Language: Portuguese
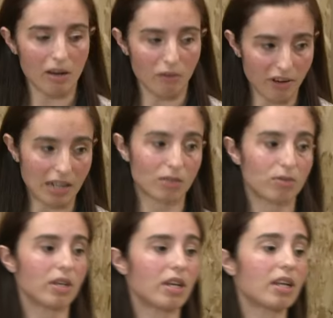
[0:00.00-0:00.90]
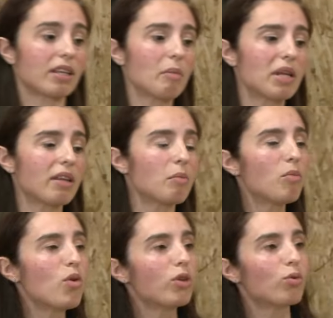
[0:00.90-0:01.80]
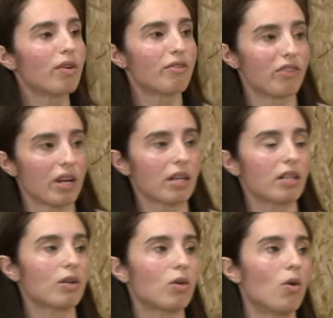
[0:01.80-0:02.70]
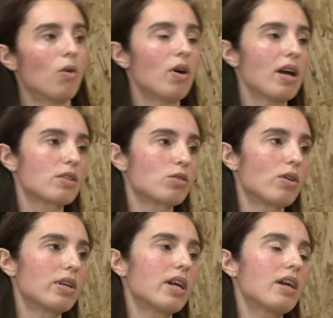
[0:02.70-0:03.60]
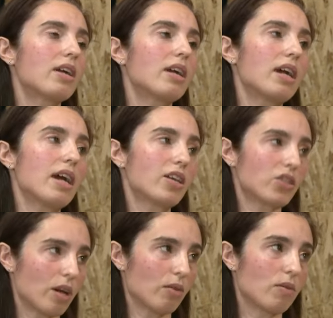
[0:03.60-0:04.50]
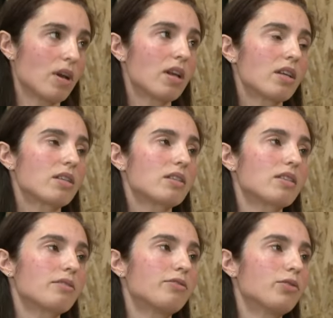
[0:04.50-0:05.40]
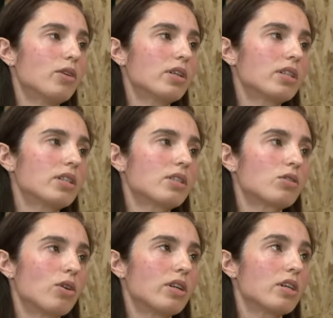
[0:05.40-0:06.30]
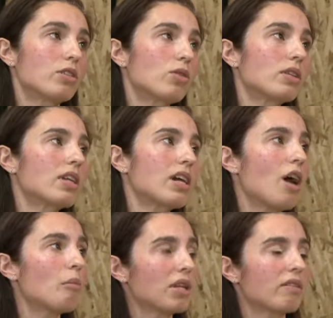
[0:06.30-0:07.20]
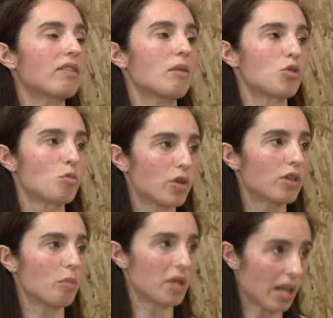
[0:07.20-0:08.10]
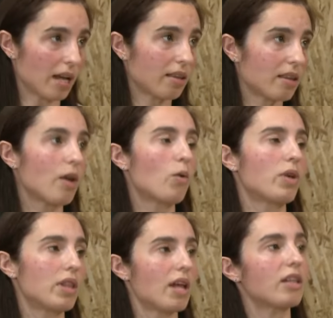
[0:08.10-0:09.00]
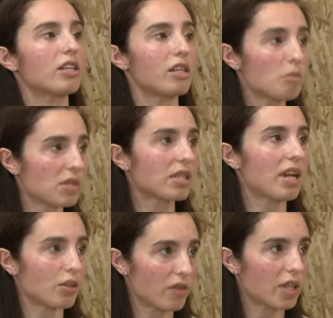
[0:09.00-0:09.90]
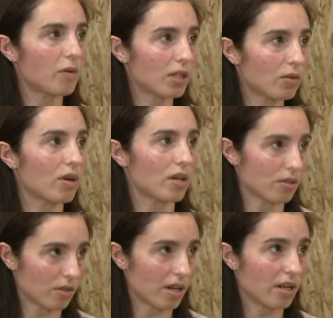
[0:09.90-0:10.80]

é um facto. Uh, também tem muito a ver com a zona em questão. Se for zonas onde realmente temos muita umidade, o ideal é irmos até às 24 horas, ok?